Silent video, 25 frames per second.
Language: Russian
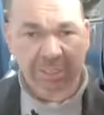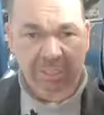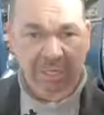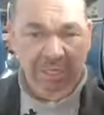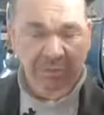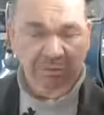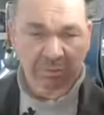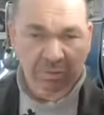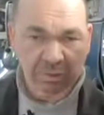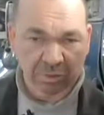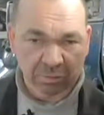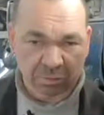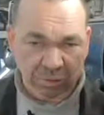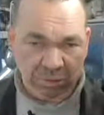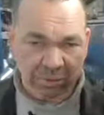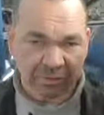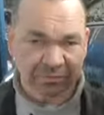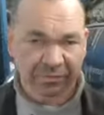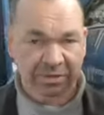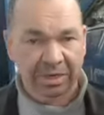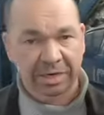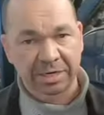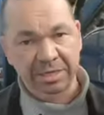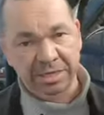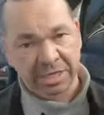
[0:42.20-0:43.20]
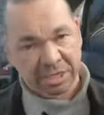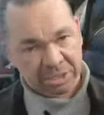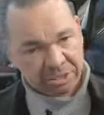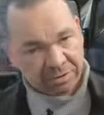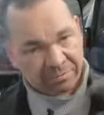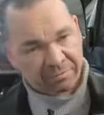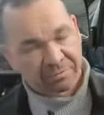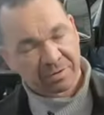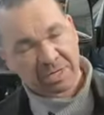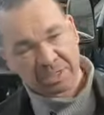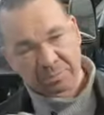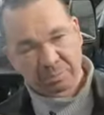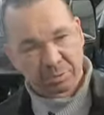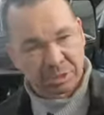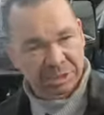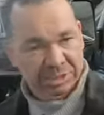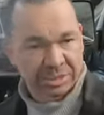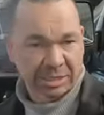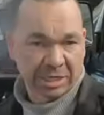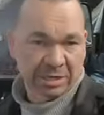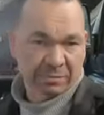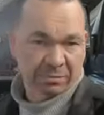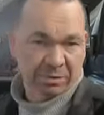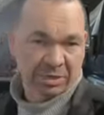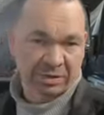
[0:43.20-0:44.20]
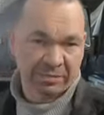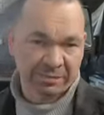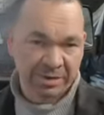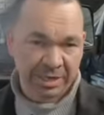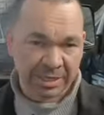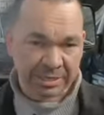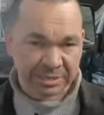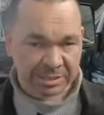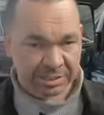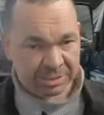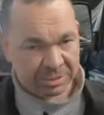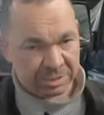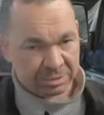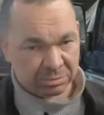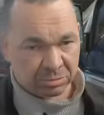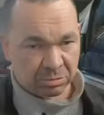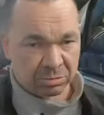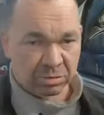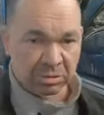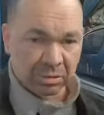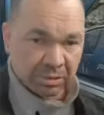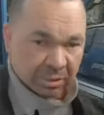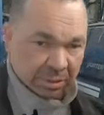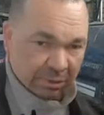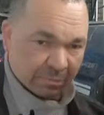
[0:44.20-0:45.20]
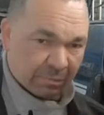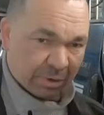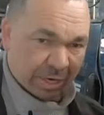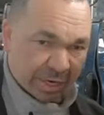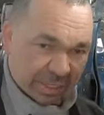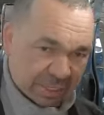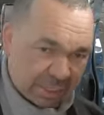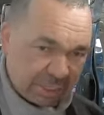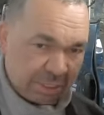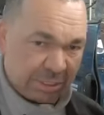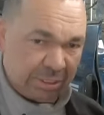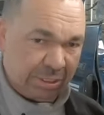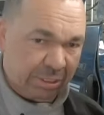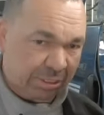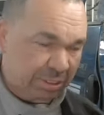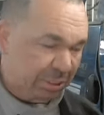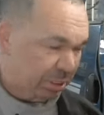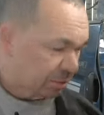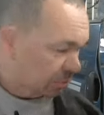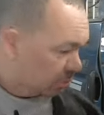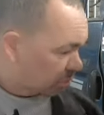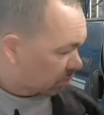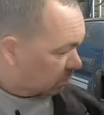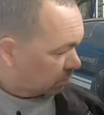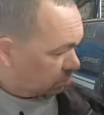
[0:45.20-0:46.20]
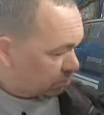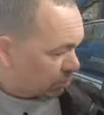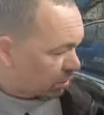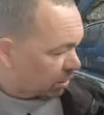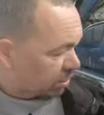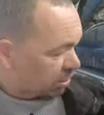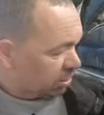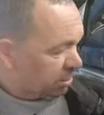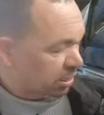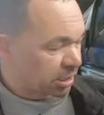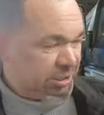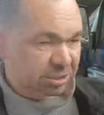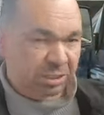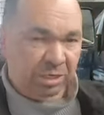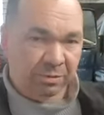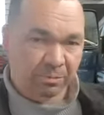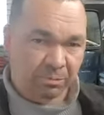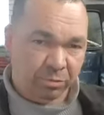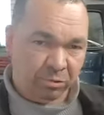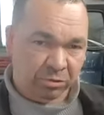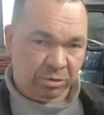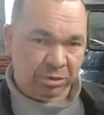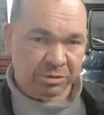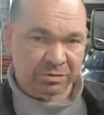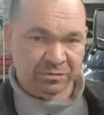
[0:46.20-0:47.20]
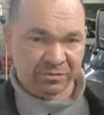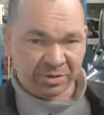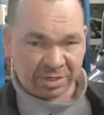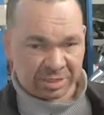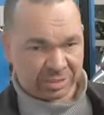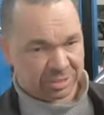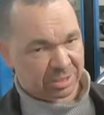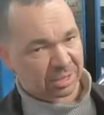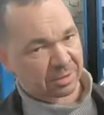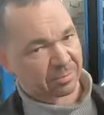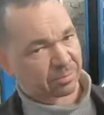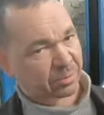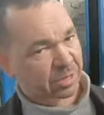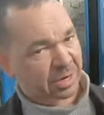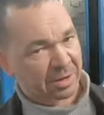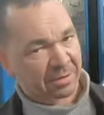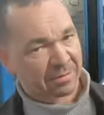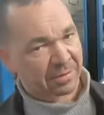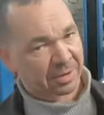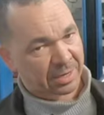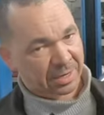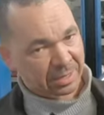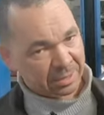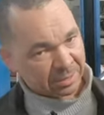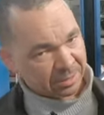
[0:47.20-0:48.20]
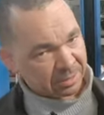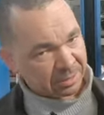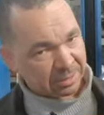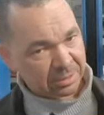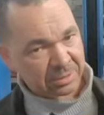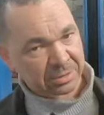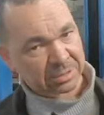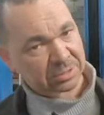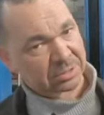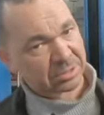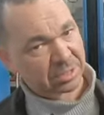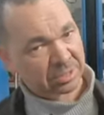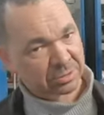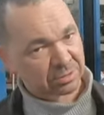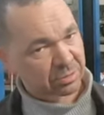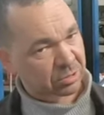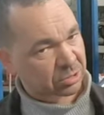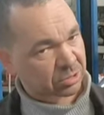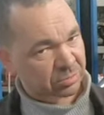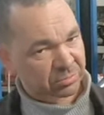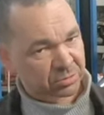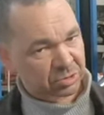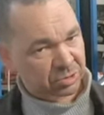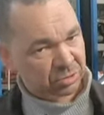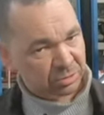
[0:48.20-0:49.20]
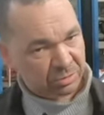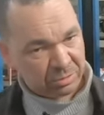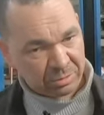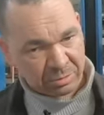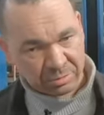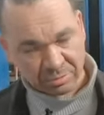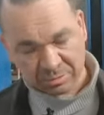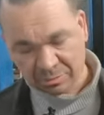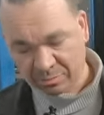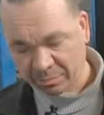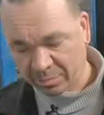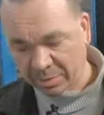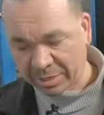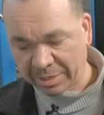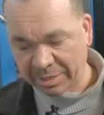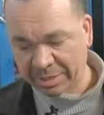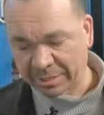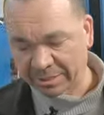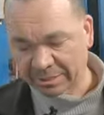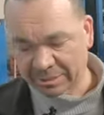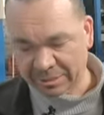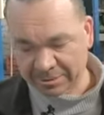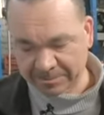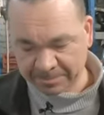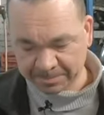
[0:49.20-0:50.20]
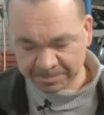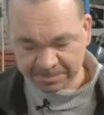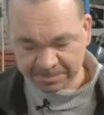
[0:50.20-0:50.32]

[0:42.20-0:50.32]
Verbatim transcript: которые уже в дальнейшем в HB стали проявляться, их тут практически нету. Даже та же опора двигателя правая, с ней тоже все в порядке.